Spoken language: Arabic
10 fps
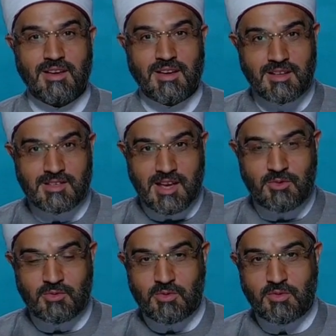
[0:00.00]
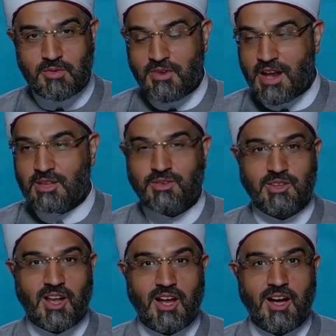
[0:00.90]
لسانه فالت في
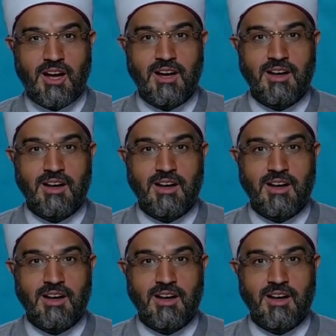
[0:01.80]
الطلاق